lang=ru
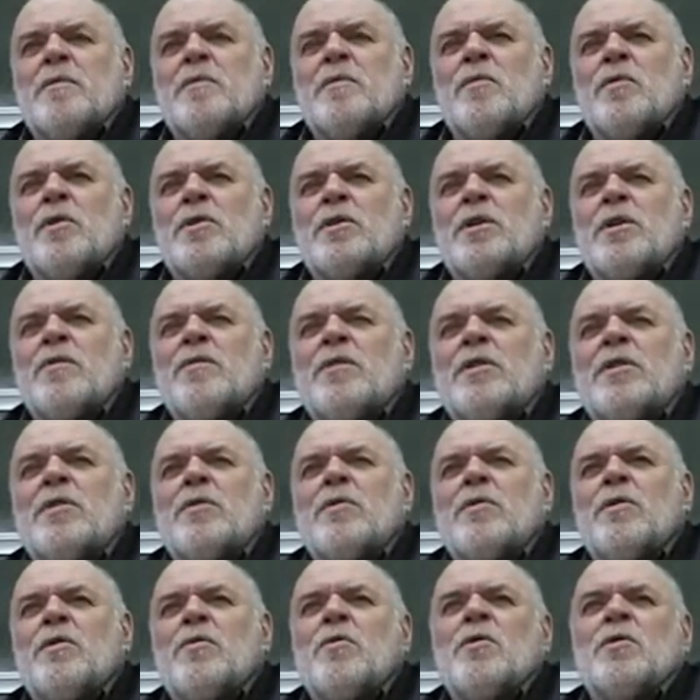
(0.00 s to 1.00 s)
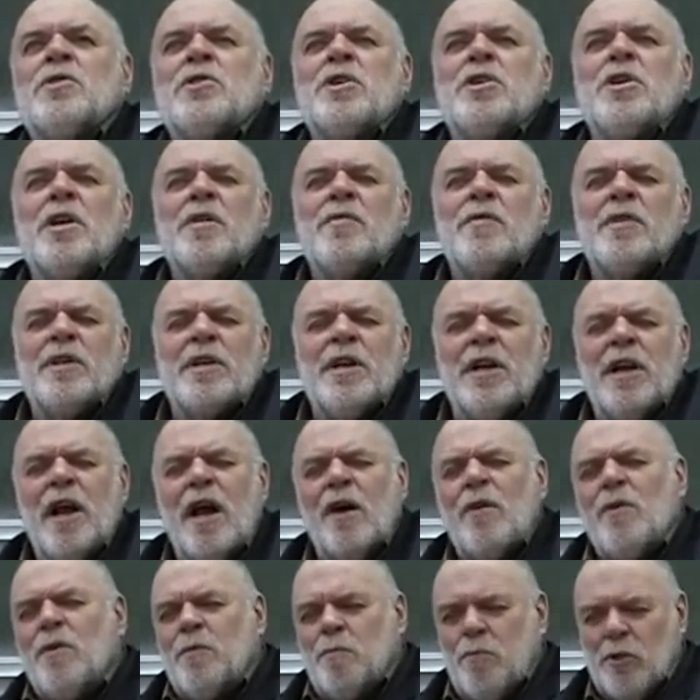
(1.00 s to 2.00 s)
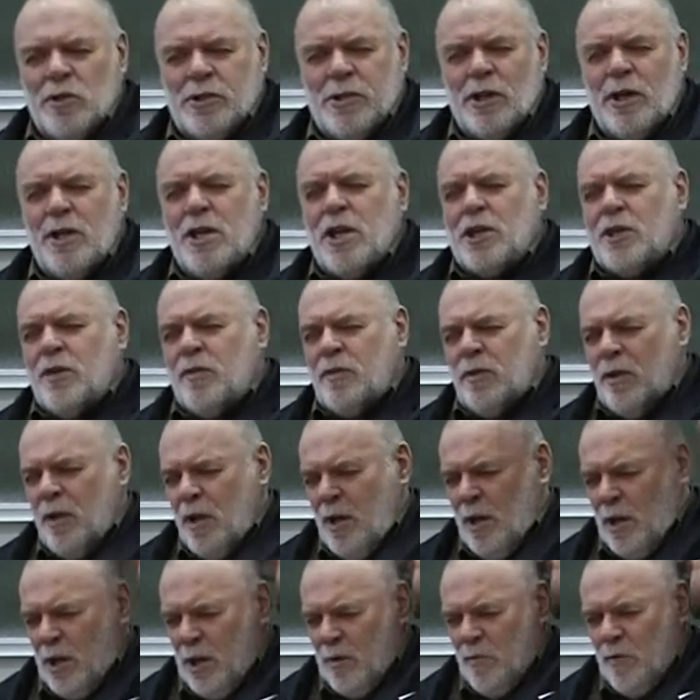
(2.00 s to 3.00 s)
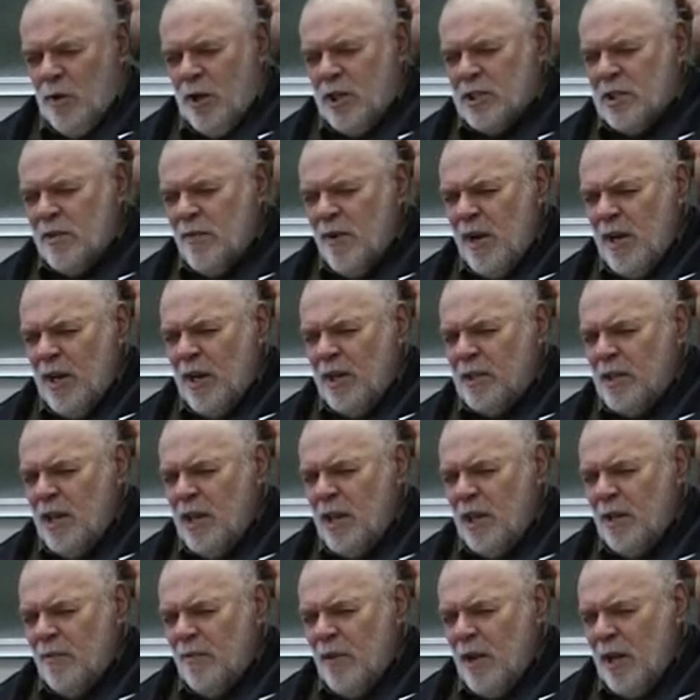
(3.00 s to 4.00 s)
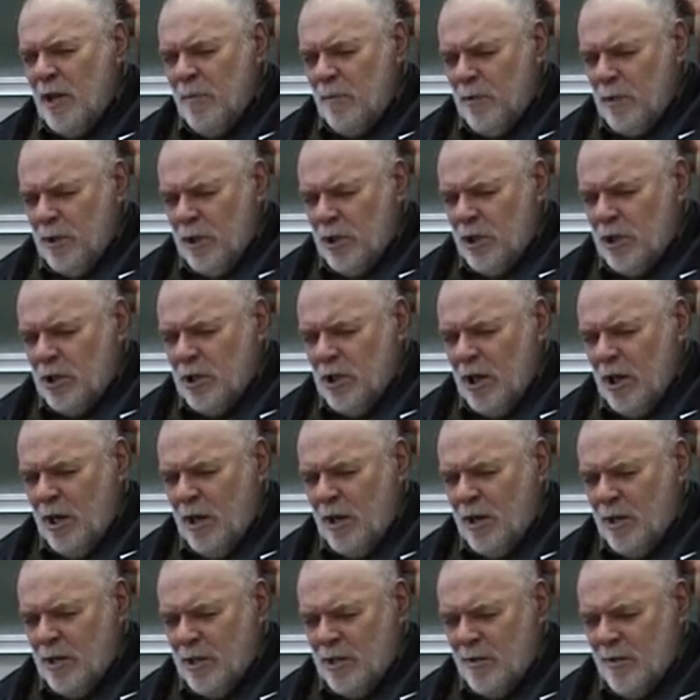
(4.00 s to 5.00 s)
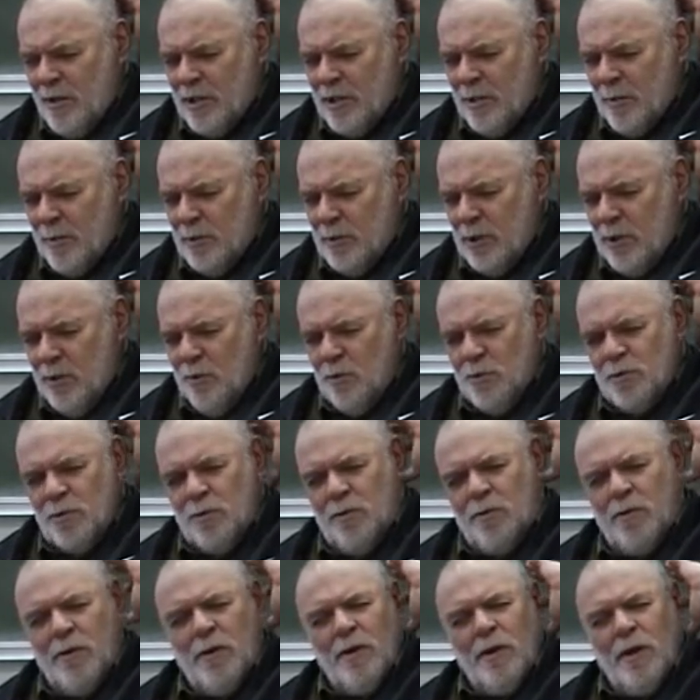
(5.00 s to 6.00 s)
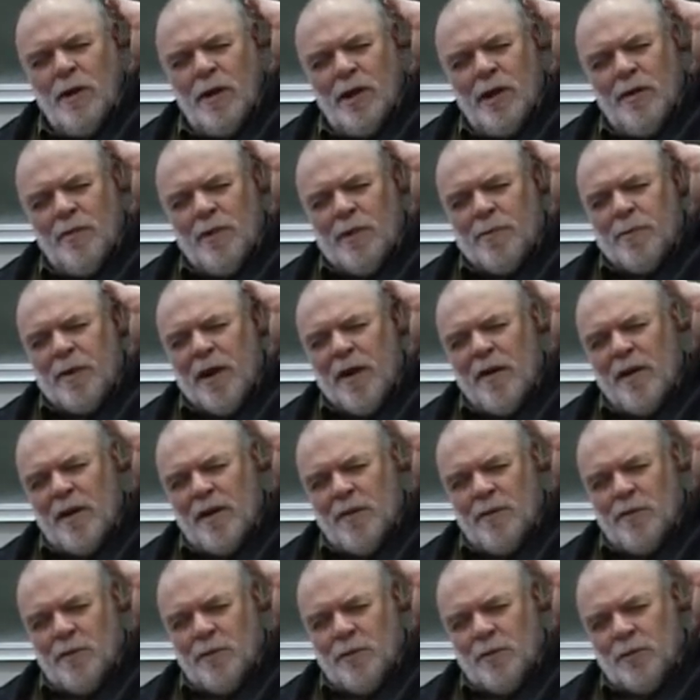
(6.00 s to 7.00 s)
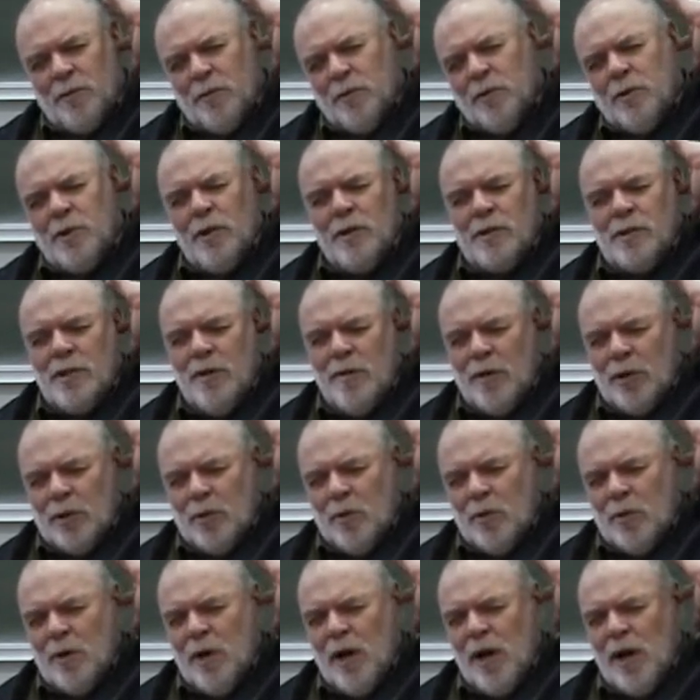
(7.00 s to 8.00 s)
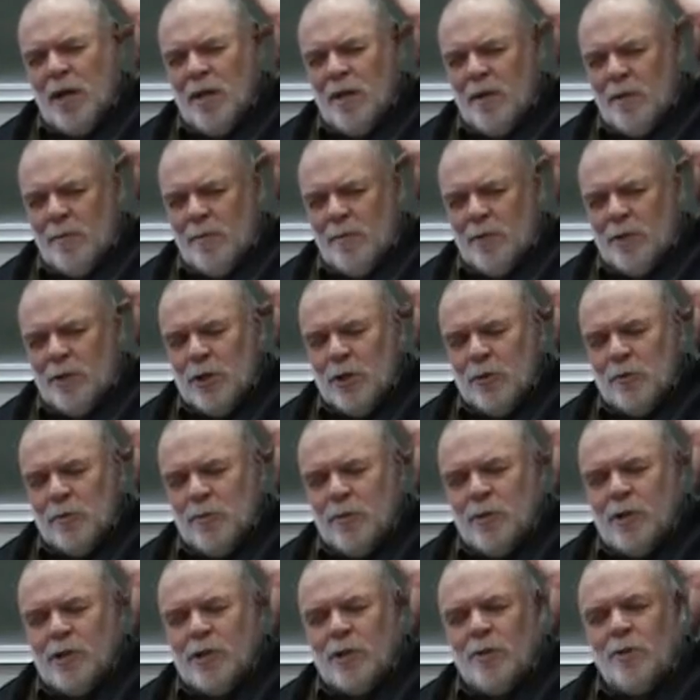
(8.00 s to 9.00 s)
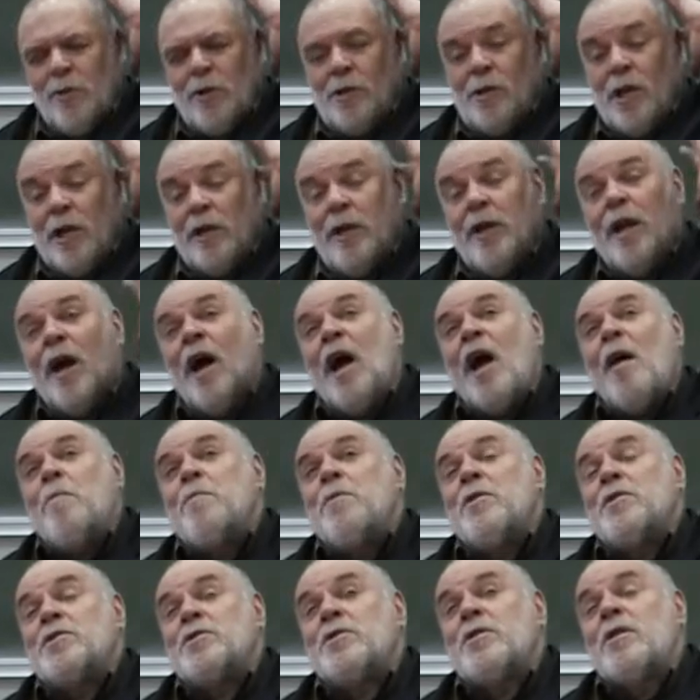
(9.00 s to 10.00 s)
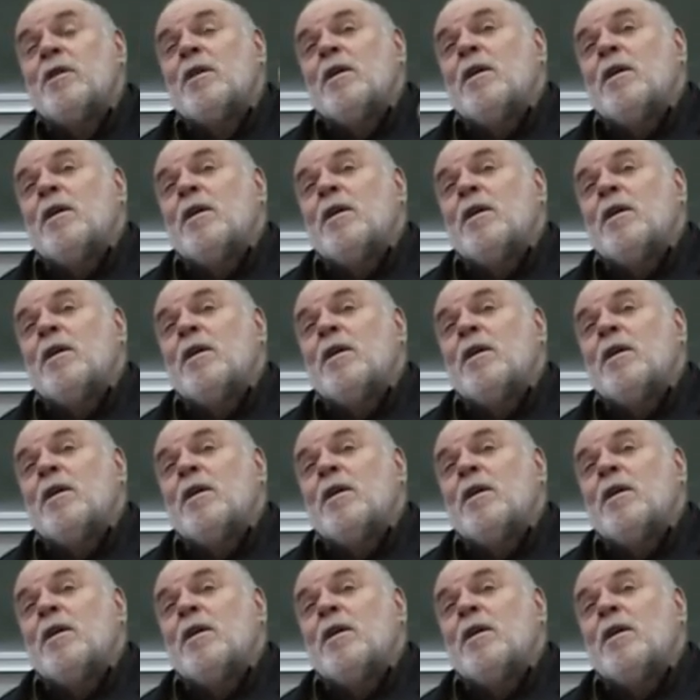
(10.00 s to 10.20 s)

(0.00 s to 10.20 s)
вот. И вот он, сидел в лагеря. после, конечно, его арестовали, когда Литва отошла к Советскому Союзу. Его отправили на север до Урал, был такой лагерь Апись.